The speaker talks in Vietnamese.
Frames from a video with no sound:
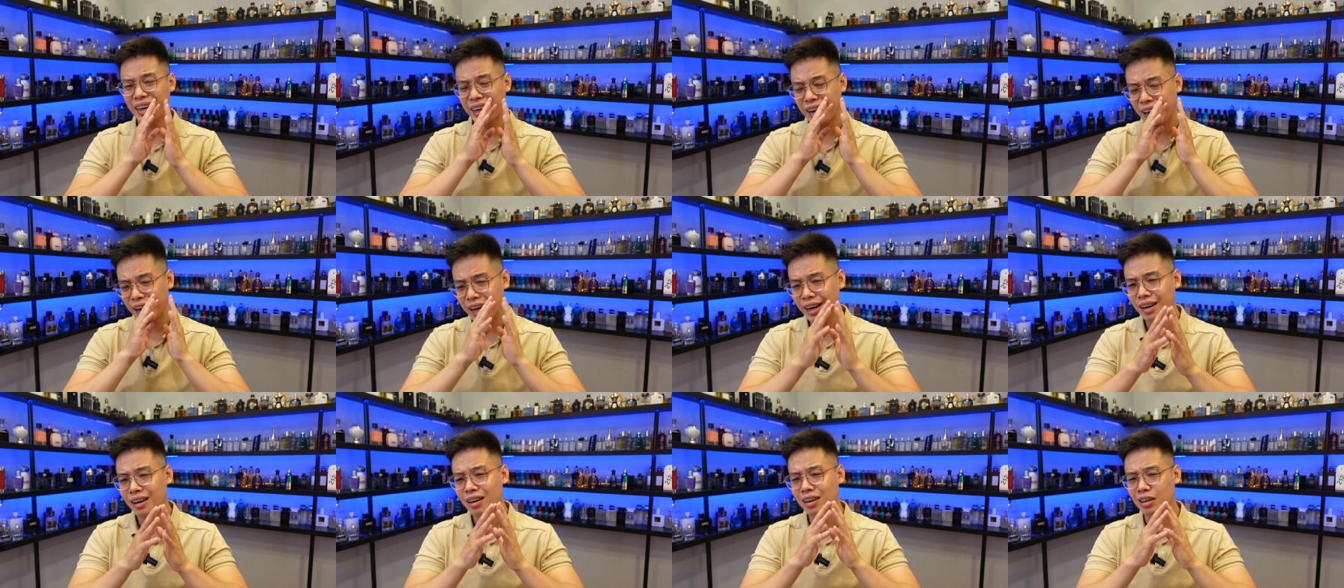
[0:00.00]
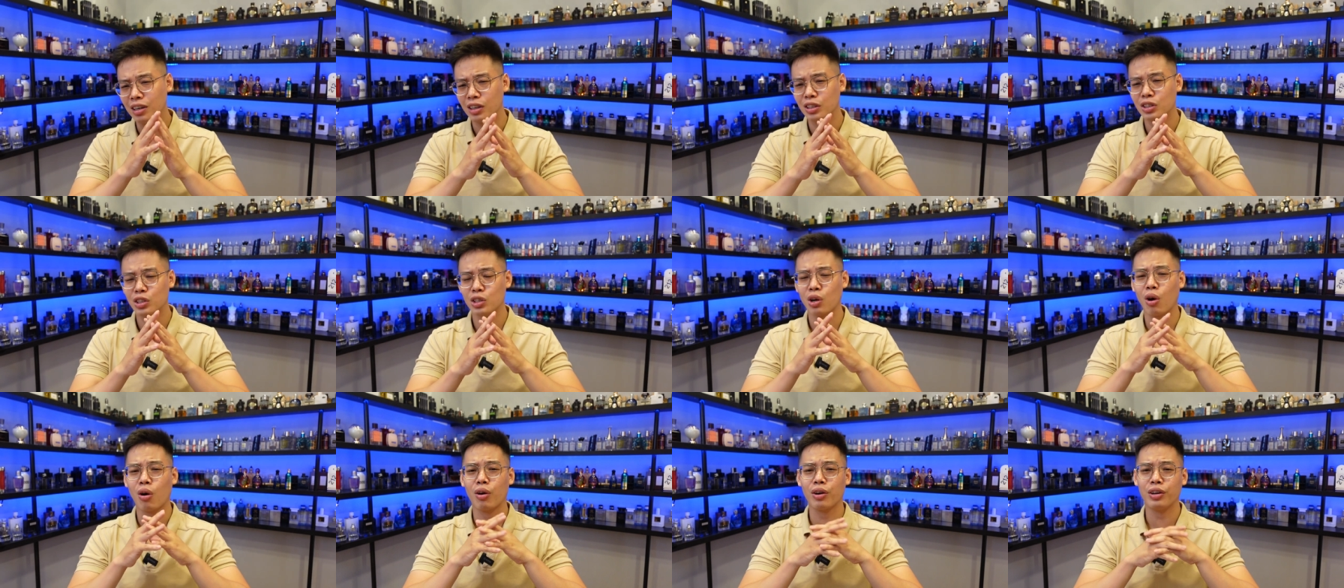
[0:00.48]
nên lựa
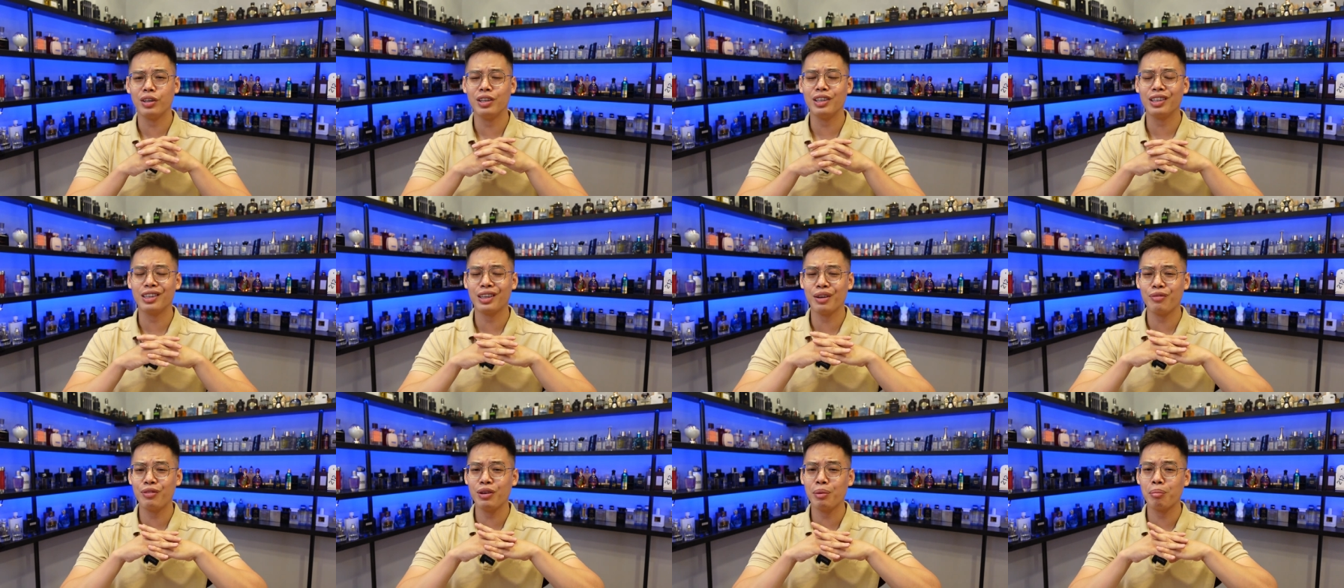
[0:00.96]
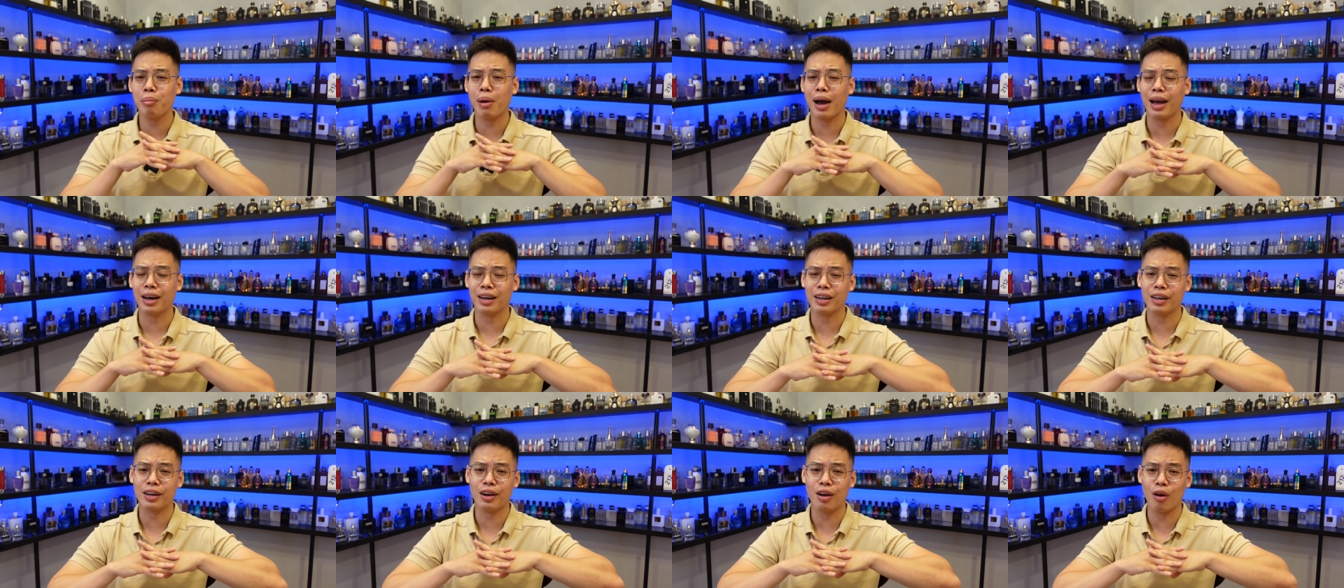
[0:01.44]
chọn những cái phiên
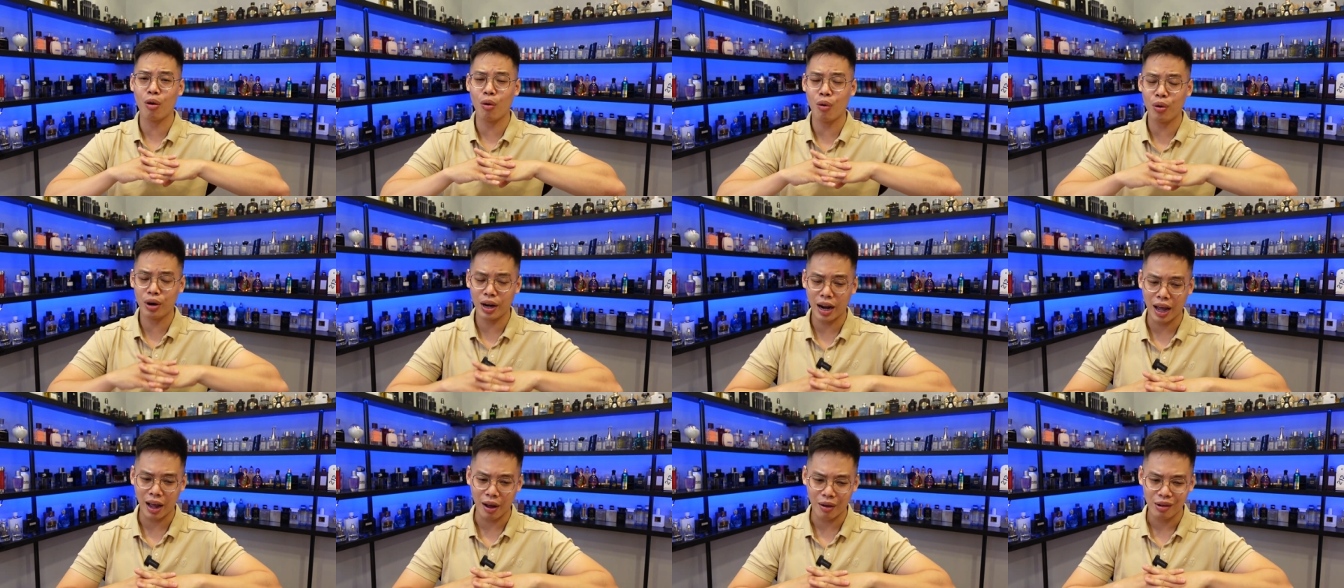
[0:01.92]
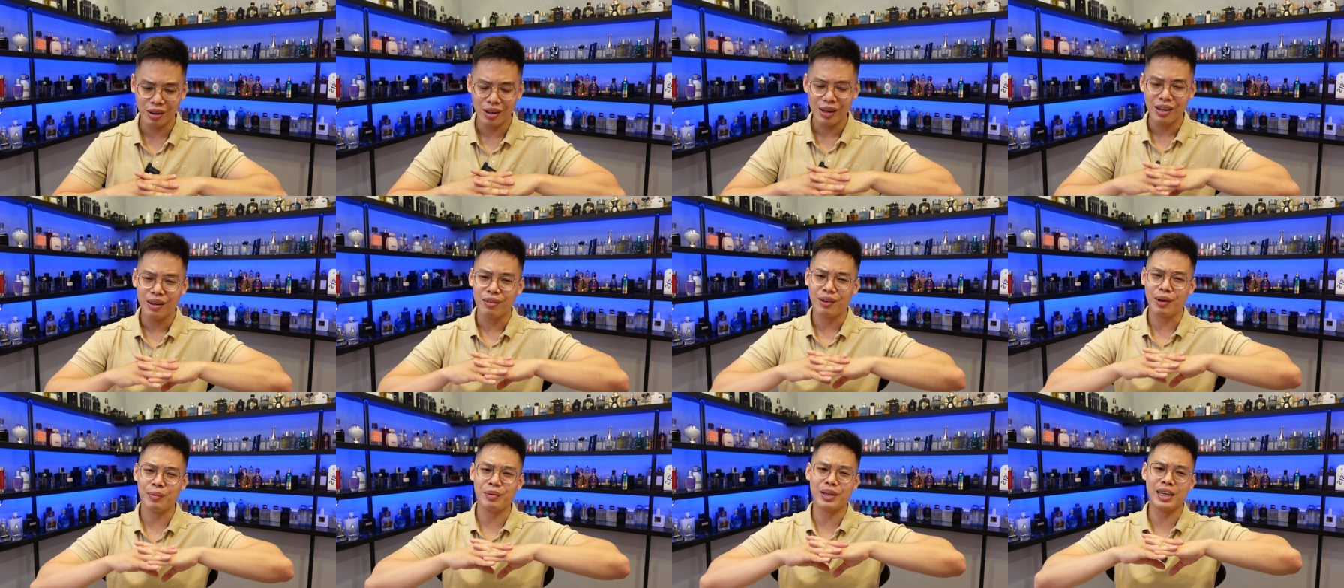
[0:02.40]
bản clone nào
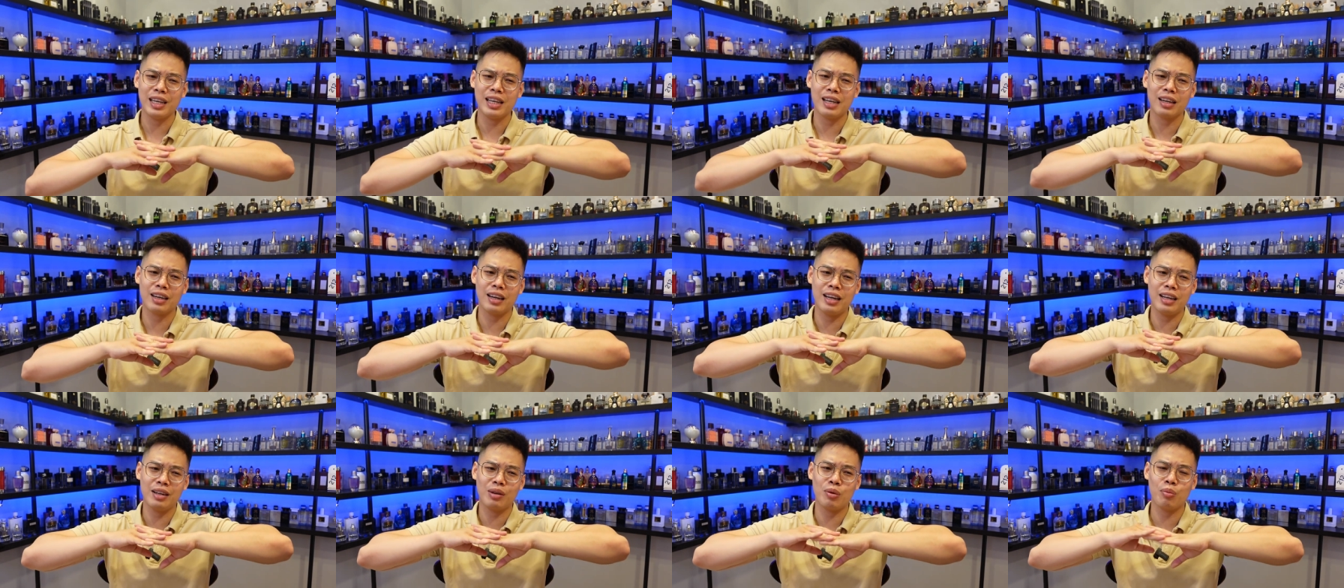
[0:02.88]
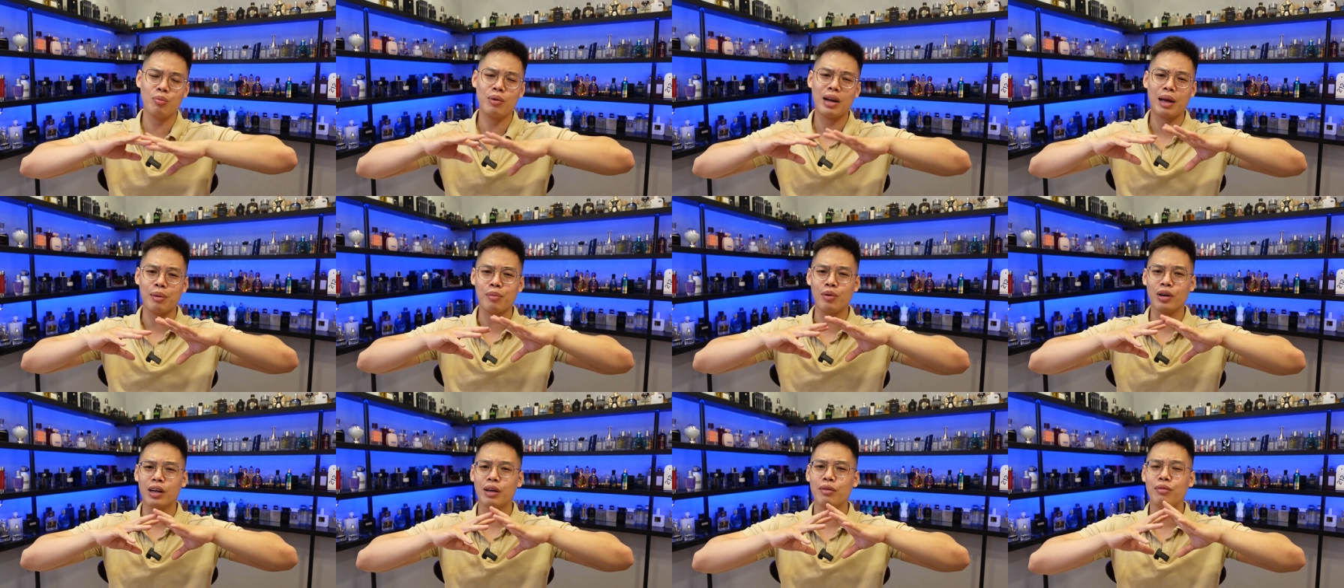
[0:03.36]
Và mình nghĩ là đây cũng
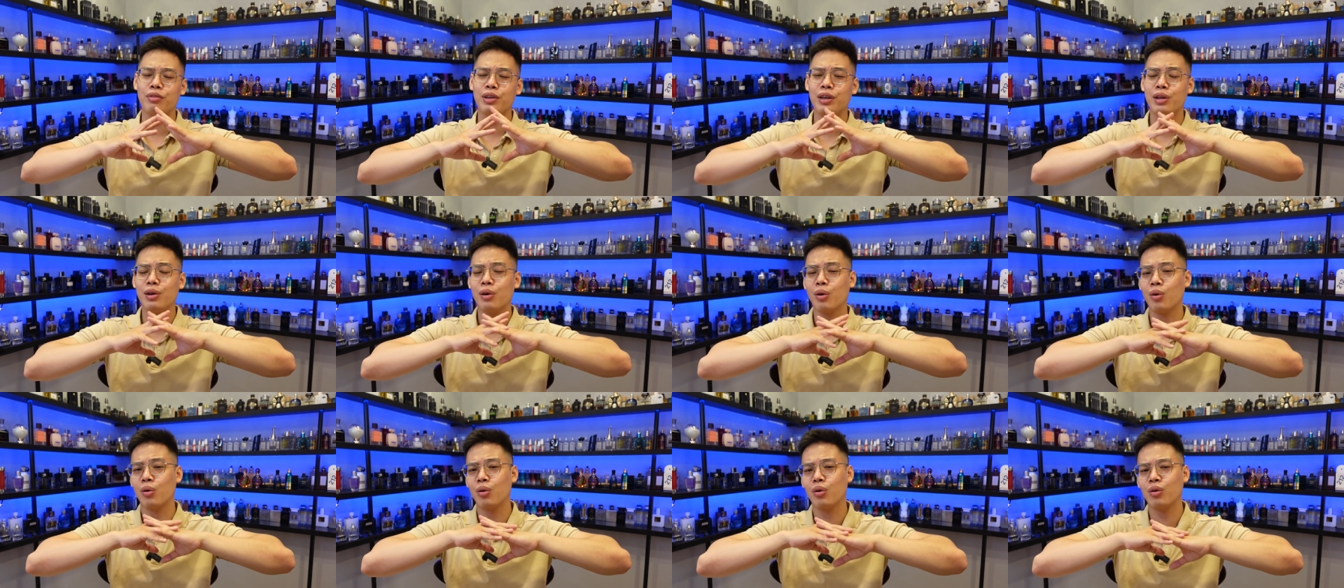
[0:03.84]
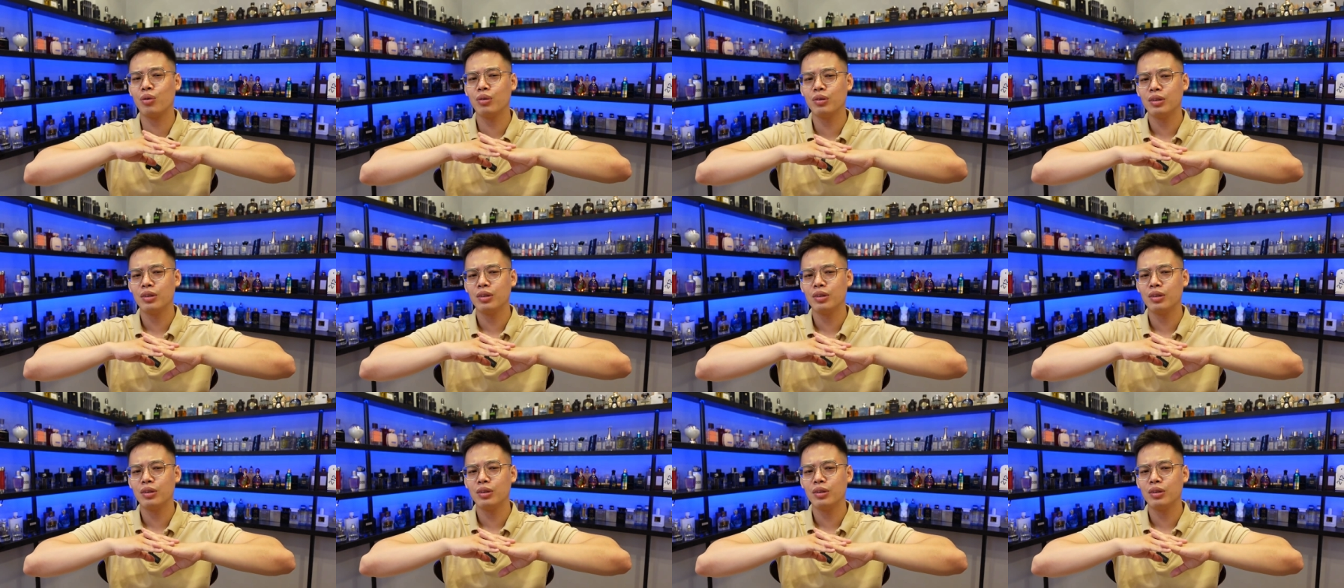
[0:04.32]
là một cái video